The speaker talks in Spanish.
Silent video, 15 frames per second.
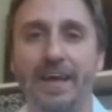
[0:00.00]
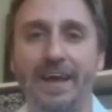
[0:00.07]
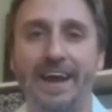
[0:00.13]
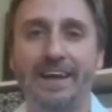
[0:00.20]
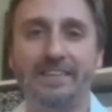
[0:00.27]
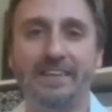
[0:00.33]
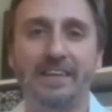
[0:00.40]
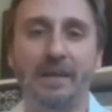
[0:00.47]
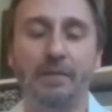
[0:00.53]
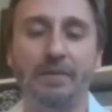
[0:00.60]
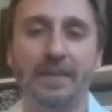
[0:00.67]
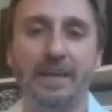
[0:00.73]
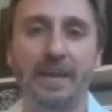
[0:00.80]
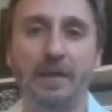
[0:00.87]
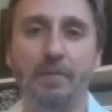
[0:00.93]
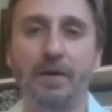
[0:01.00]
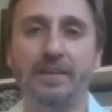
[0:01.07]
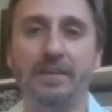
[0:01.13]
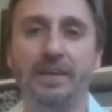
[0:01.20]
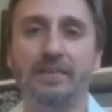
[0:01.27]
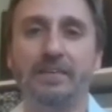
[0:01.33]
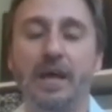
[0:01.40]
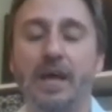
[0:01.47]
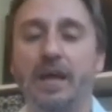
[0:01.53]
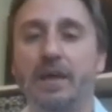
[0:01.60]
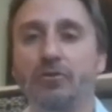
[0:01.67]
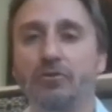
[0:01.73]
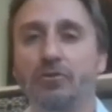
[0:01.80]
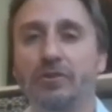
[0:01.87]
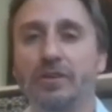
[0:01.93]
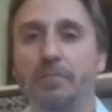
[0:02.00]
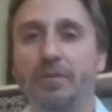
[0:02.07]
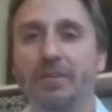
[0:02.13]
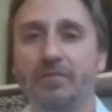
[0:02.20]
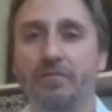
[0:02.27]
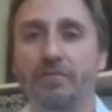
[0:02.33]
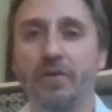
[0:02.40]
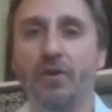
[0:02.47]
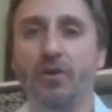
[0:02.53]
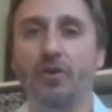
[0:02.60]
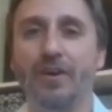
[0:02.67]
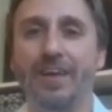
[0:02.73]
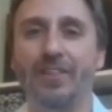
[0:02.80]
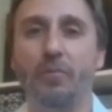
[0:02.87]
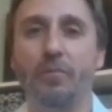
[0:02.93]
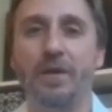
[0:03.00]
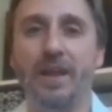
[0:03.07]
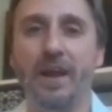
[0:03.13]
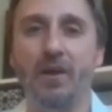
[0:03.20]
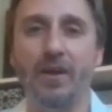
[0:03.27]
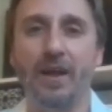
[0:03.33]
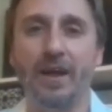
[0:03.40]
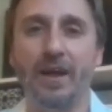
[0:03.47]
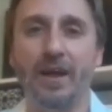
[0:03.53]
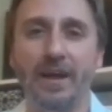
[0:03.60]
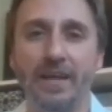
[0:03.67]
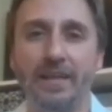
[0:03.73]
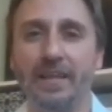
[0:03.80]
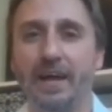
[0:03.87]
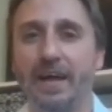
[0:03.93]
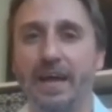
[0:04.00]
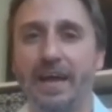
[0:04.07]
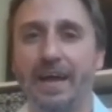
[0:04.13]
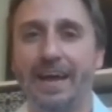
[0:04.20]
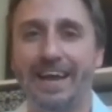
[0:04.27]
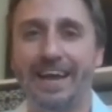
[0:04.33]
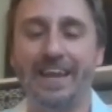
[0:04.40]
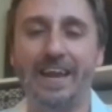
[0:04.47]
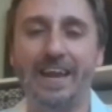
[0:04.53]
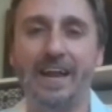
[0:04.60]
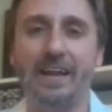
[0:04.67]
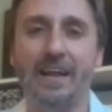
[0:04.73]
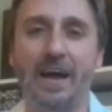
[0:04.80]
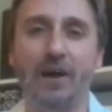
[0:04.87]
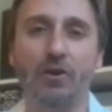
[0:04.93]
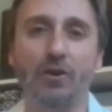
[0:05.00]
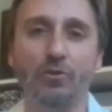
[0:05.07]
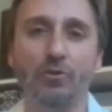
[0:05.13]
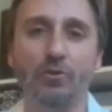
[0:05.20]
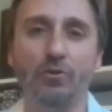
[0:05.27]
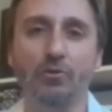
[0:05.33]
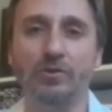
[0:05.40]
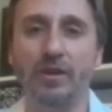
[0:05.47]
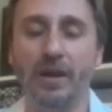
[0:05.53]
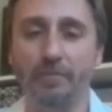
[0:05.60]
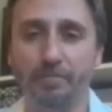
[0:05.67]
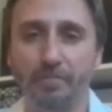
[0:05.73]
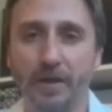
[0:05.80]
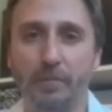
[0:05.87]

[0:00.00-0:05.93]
estrictamente climáticas, que otros temas fueron los que dominaron la agenda general agroindustrial,